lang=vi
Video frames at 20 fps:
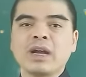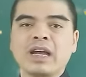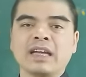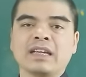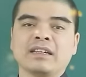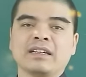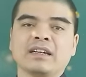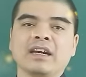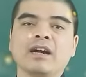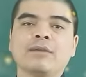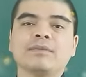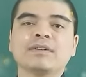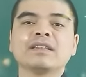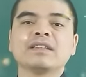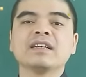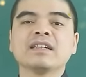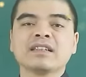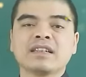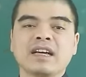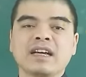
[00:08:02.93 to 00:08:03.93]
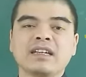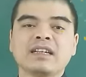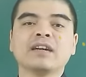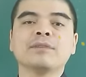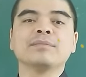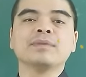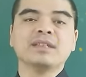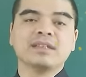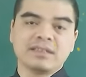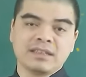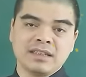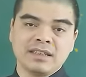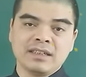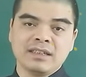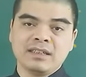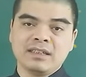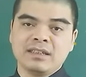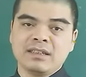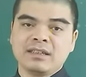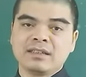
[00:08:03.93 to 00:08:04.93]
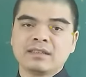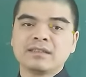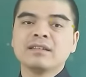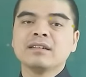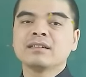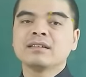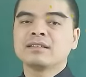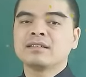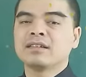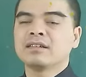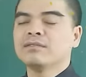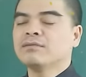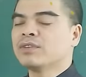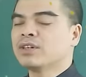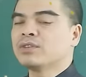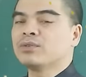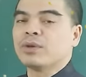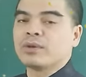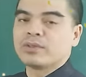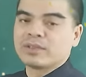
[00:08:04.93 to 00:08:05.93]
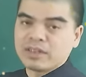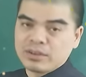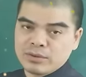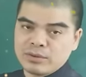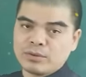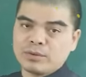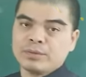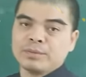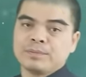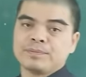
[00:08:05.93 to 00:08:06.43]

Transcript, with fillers: hành hợp với thiên can hợp địa chi tương xứng với tuổi của gia chủ